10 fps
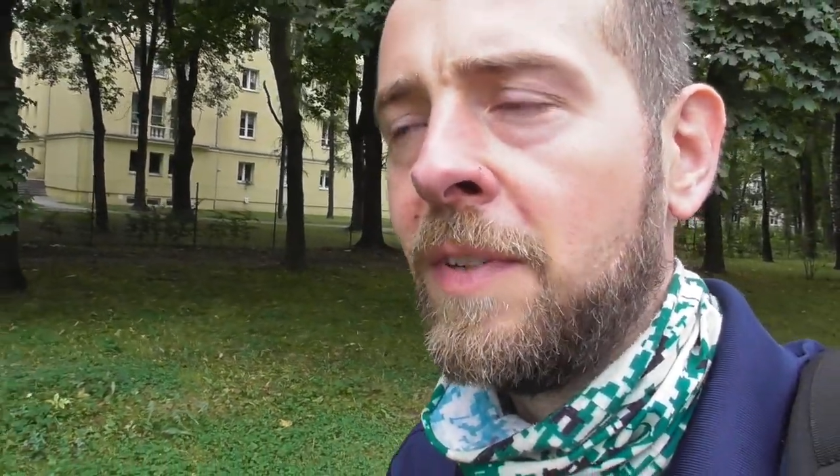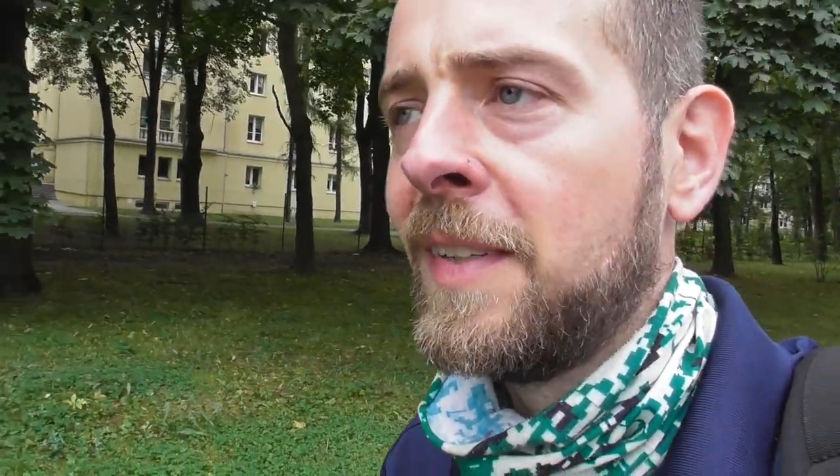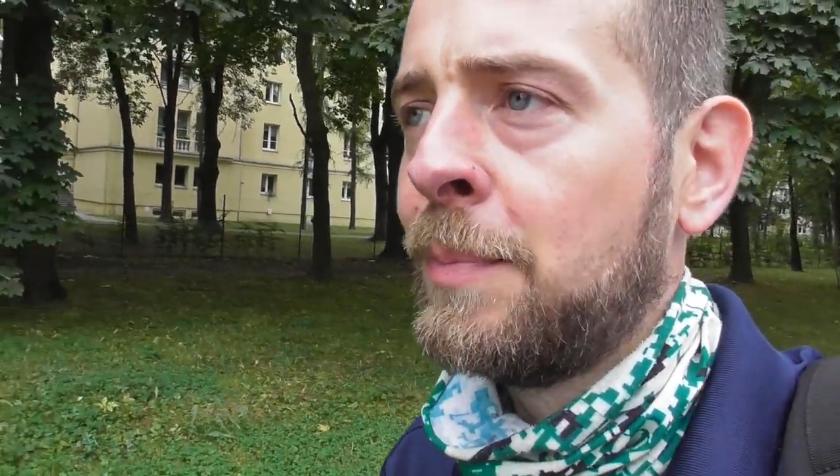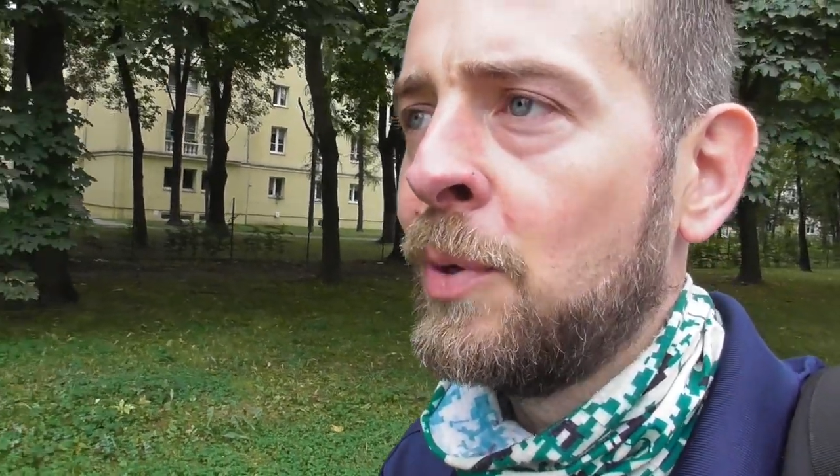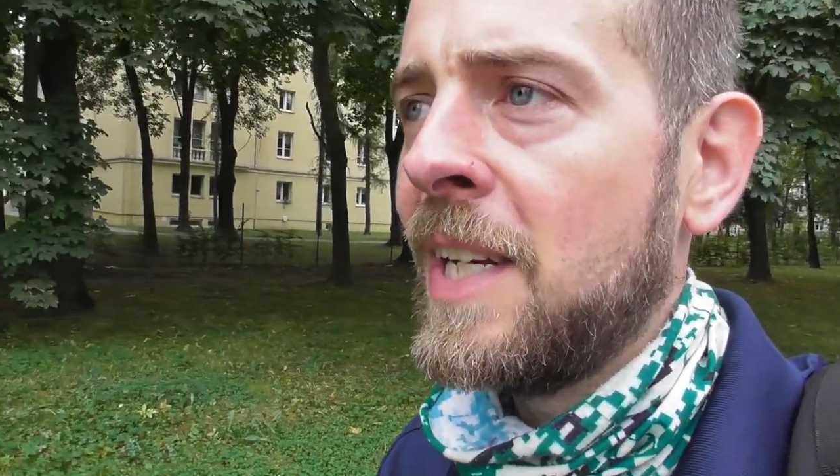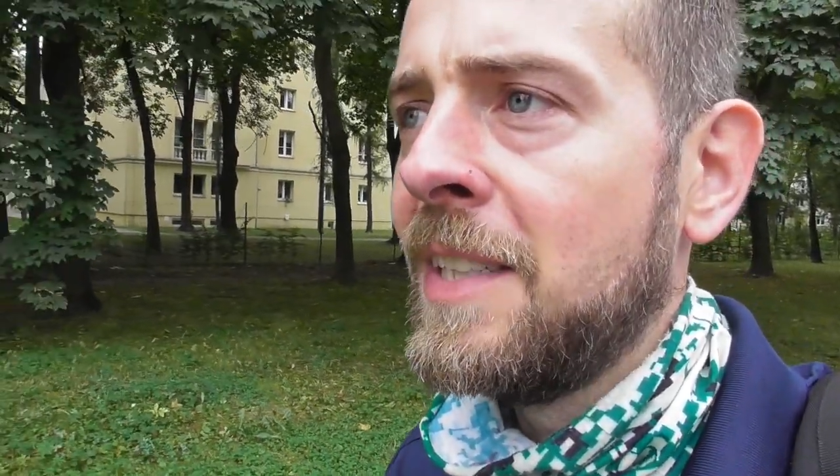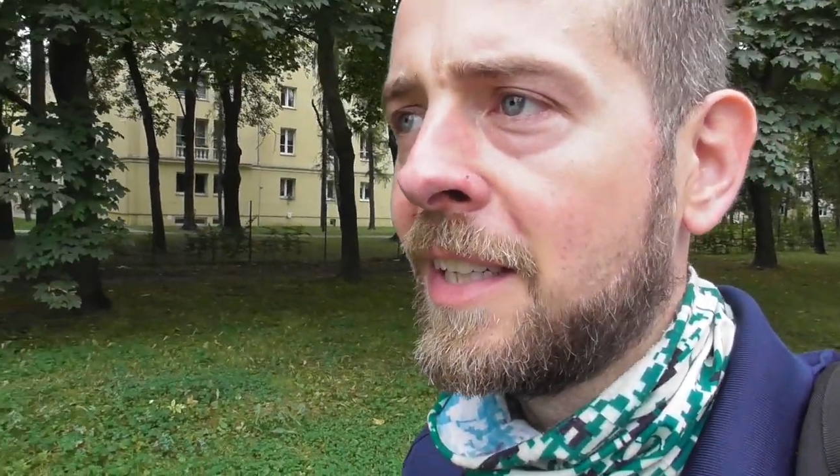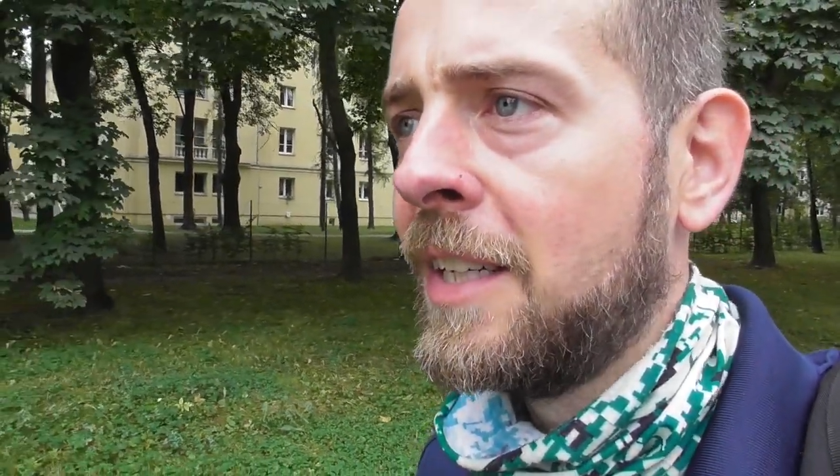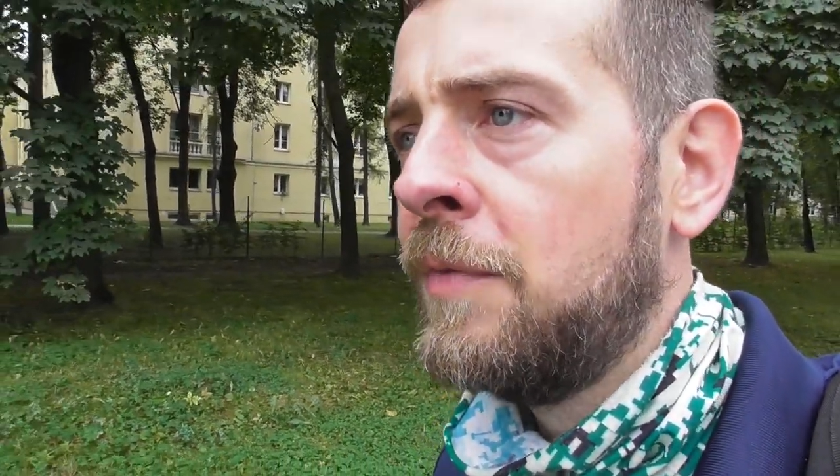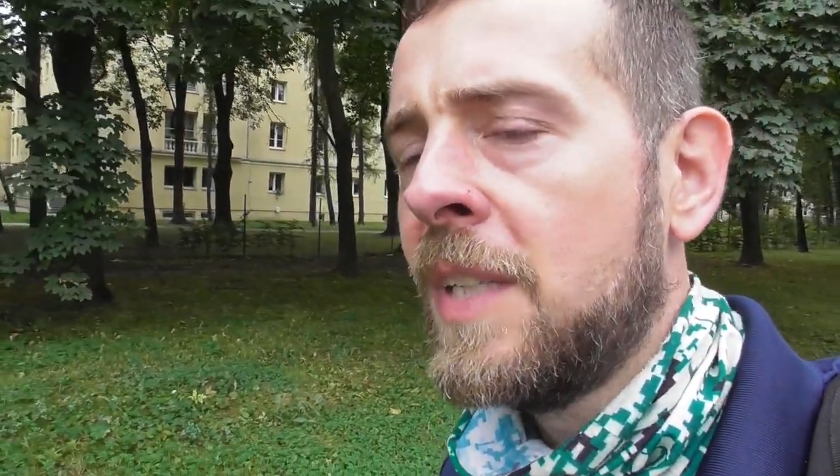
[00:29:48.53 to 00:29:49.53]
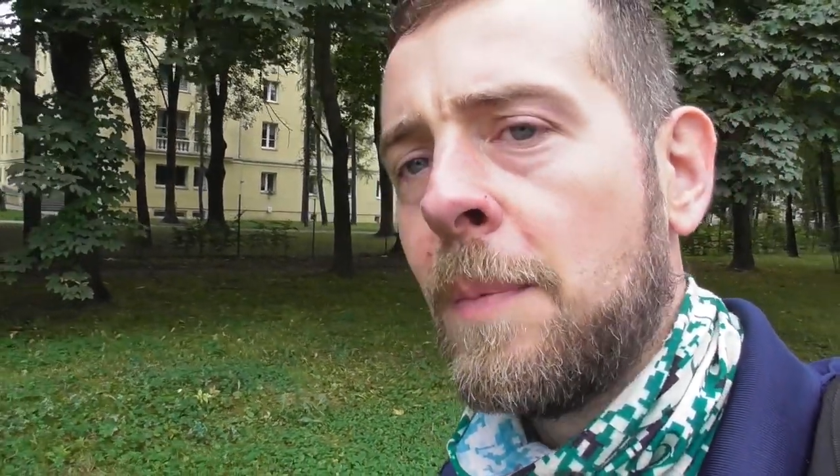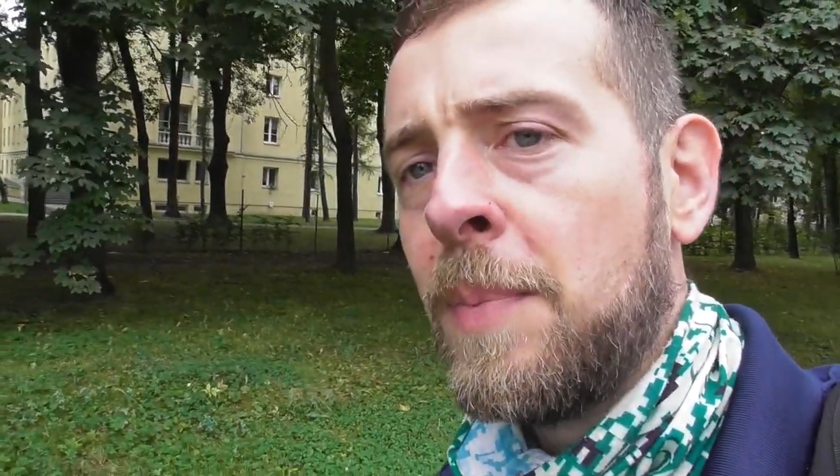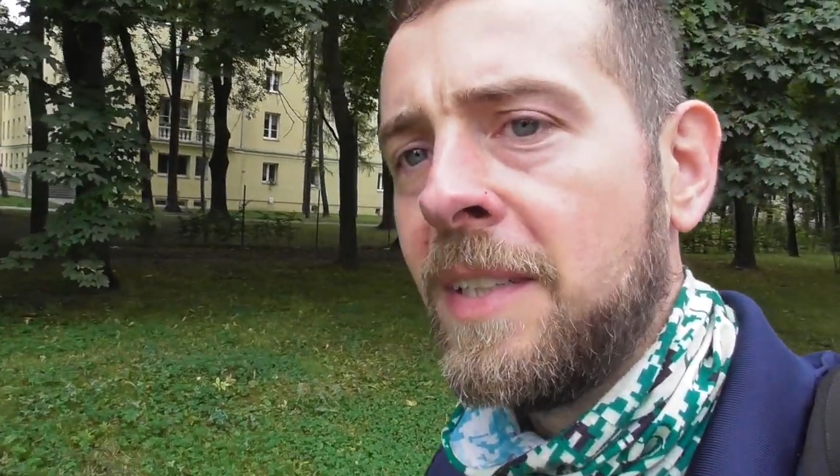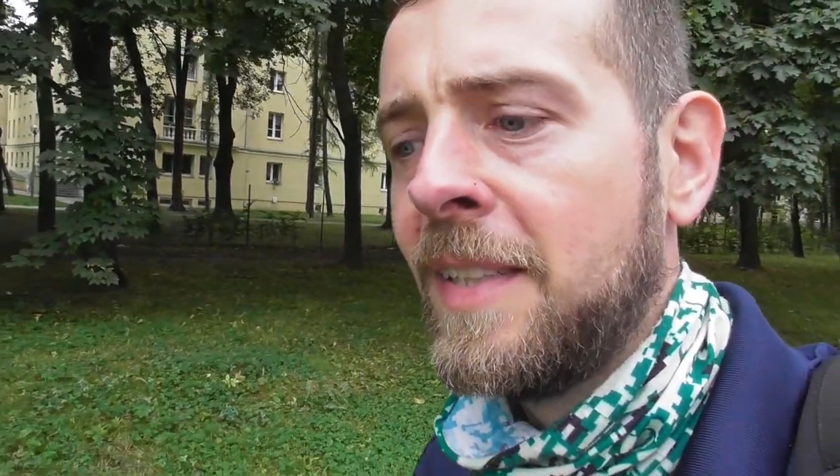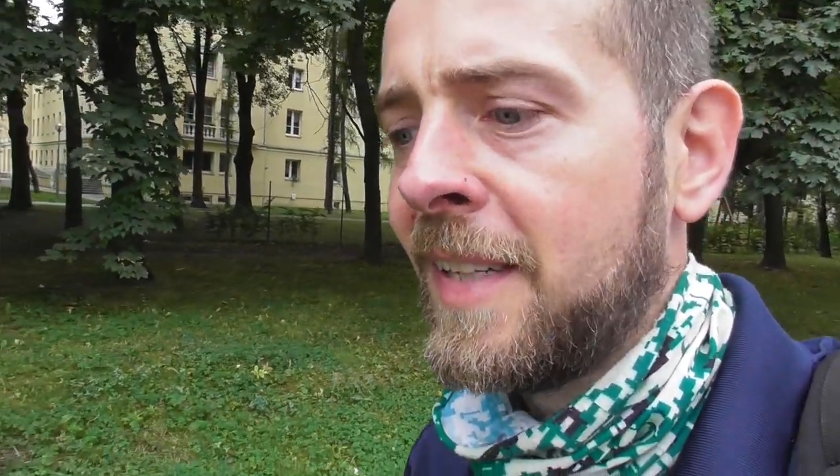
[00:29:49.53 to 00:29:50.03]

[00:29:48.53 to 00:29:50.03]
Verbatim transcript: Więc poranek wykapany,